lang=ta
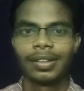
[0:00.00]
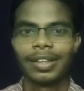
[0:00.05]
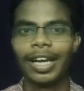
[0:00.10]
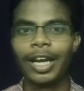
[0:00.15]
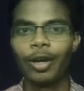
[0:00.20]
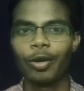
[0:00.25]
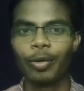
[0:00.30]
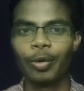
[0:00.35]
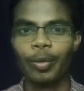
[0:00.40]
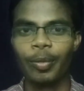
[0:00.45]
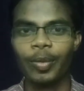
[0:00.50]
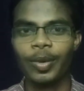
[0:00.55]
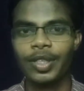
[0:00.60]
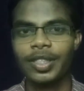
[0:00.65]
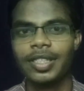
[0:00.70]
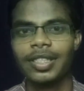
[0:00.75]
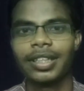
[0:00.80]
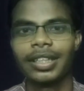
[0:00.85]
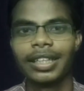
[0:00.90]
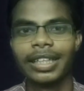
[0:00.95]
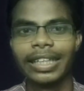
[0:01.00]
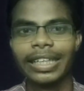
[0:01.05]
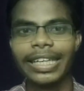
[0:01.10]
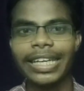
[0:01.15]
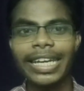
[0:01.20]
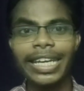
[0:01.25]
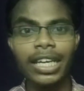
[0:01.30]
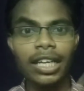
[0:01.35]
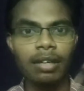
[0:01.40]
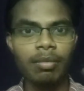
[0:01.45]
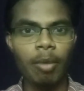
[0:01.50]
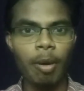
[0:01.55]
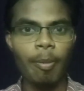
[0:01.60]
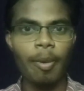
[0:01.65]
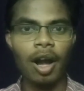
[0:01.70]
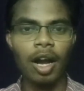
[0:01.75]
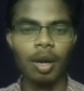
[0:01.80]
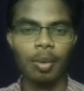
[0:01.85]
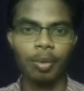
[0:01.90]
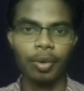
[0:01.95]
ஹலோ யூவர்ஸ் இன்றைக்கி நம்ம
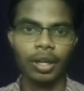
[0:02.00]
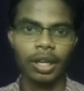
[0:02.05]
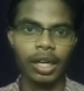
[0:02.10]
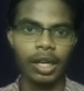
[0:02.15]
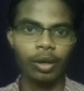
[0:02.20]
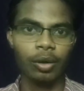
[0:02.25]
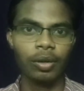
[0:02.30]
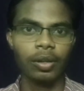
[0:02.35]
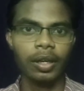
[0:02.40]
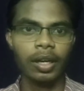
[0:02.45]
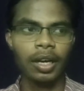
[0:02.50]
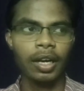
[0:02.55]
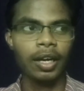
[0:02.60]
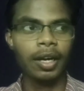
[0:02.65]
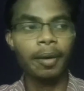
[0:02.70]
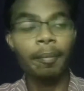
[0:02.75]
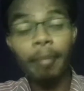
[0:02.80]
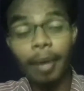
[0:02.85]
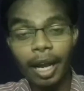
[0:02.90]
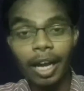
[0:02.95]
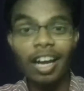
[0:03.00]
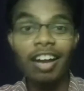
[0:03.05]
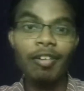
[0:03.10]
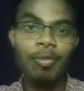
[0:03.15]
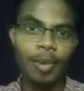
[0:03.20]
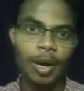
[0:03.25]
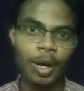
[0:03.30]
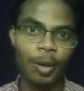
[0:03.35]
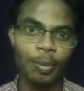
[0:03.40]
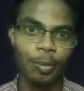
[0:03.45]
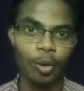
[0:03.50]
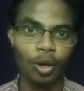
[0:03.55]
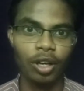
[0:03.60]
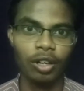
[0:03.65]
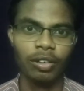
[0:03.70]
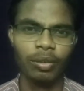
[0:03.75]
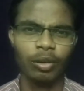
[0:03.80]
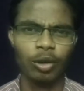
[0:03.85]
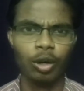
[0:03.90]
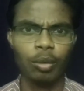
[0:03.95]
பார்க்க போகிற பிரேக் ஆஃப் பண்ண
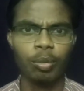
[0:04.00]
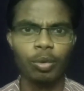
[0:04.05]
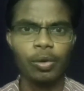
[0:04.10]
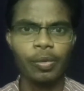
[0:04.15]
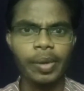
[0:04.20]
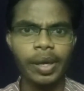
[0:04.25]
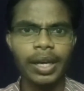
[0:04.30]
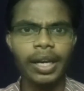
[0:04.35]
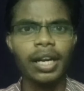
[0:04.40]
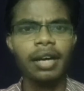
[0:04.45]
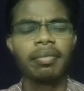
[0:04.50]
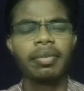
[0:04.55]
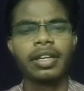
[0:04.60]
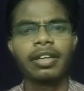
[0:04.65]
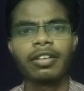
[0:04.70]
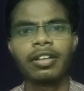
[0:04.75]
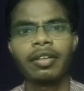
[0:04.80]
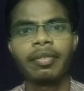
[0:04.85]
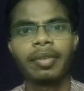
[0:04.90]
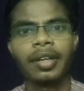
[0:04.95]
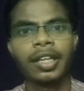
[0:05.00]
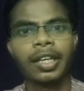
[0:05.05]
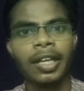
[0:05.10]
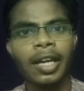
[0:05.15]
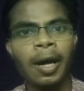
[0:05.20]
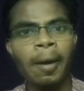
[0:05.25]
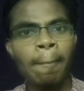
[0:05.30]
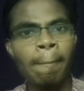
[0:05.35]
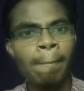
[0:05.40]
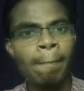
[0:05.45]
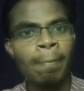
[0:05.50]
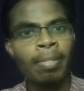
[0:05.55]
போகிற ஒரு மூவி என்ன அப்படின்னு வந்து பார்த்திங்கன்னா